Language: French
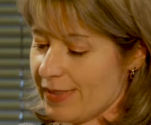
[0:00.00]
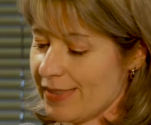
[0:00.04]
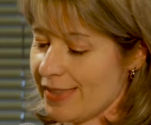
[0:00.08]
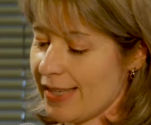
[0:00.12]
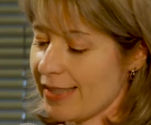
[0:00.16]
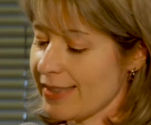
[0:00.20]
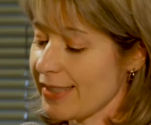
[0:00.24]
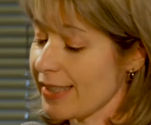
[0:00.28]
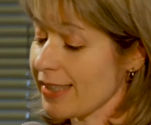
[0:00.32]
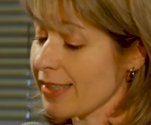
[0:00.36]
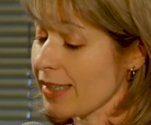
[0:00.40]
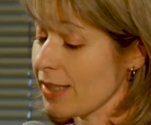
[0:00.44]

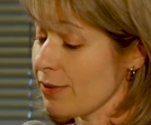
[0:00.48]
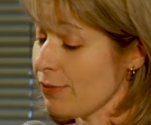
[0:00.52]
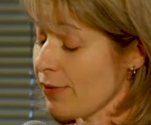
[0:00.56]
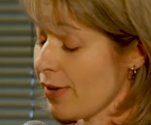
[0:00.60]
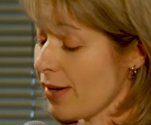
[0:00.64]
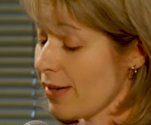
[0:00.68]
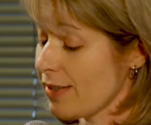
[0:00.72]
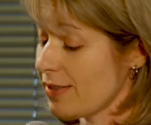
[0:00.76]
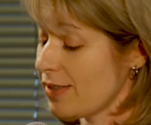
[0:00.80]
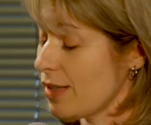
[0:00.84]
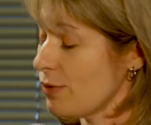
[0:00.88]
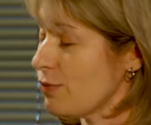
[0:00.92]
Cet
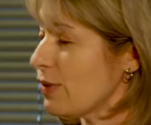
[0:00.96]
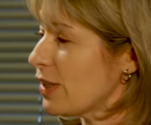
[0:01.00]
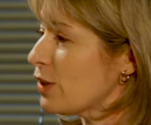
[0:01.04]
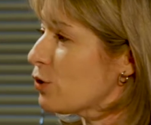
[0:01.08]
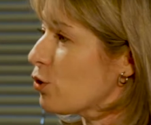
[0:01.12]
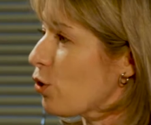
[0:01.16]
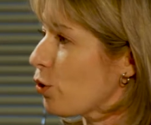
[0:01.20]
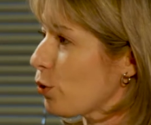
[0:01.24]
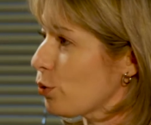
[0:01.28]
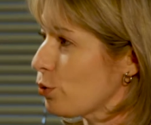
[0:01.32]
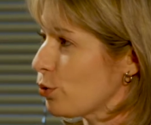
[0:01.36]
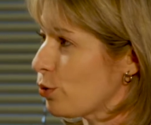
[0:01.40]
écrivain était
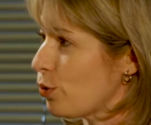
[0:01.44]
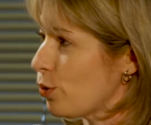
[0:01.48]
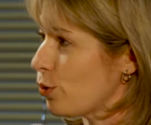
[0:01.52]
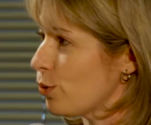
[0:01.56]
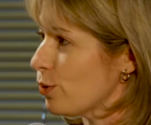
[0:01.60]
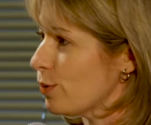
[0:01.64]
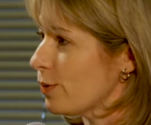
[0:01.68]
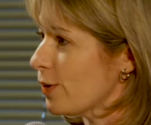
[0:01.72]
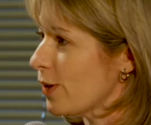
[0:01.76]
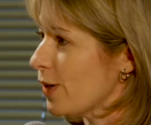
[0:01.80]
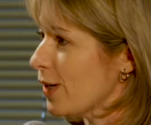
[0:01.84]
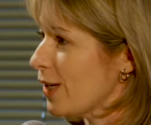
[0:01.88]
Victor
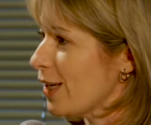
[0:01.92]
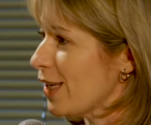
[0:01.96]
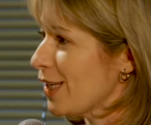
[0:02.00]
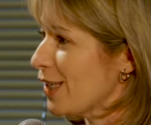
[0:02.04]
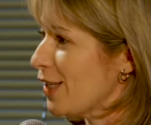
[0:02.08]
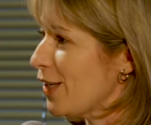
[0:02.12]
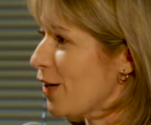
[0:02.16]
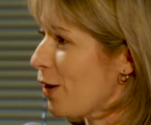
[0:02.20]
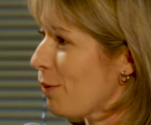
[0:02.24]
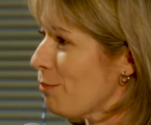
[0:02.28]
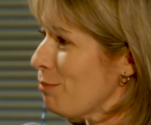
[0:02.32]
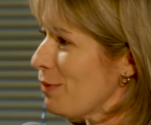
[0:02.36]
Hugo,
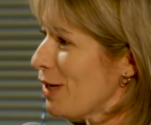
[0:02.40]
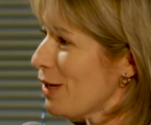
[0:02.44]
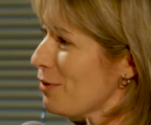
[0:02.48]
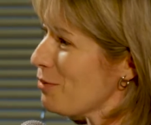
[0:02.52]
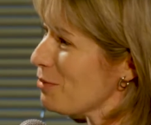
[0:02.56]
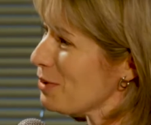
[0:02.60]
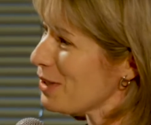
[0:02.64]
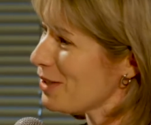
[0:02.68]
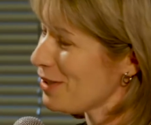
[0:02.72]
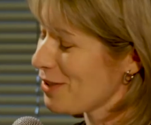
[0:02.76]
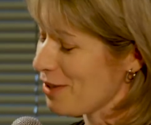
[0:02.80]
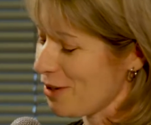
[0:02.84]
qui en
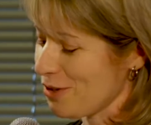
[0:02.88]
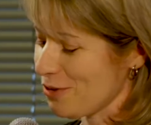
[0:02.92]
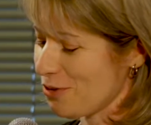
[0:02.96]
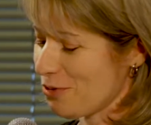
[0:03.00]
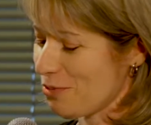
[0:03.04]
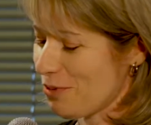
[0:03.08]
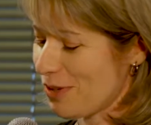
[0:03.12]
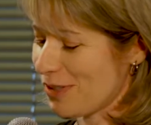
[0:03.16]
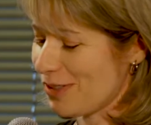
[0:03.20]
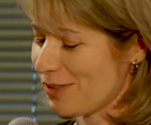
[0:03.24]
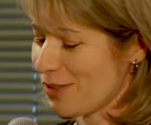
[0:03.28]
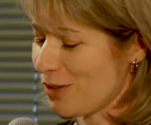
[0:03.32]

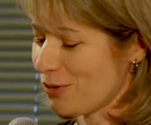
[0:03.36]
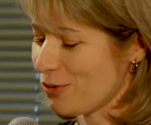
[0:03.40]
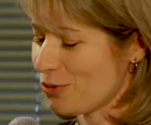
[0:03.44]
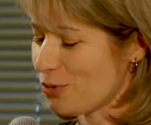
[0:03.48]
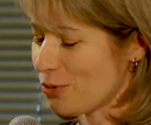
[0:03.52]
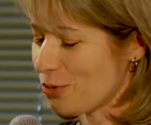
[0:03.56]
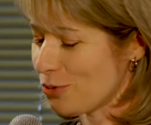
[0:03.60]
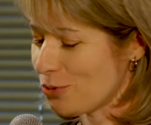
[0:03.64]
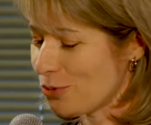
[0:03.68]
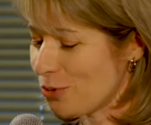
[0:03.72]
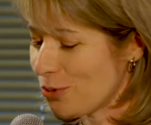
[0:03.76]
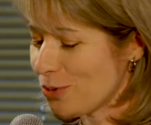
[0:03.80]

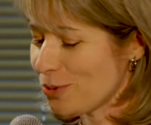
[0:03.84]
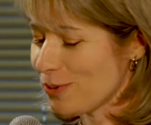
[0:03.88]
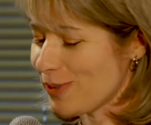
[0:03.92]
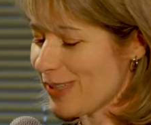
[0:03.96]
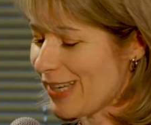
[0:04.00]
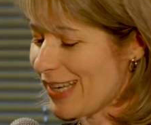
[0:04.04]
1862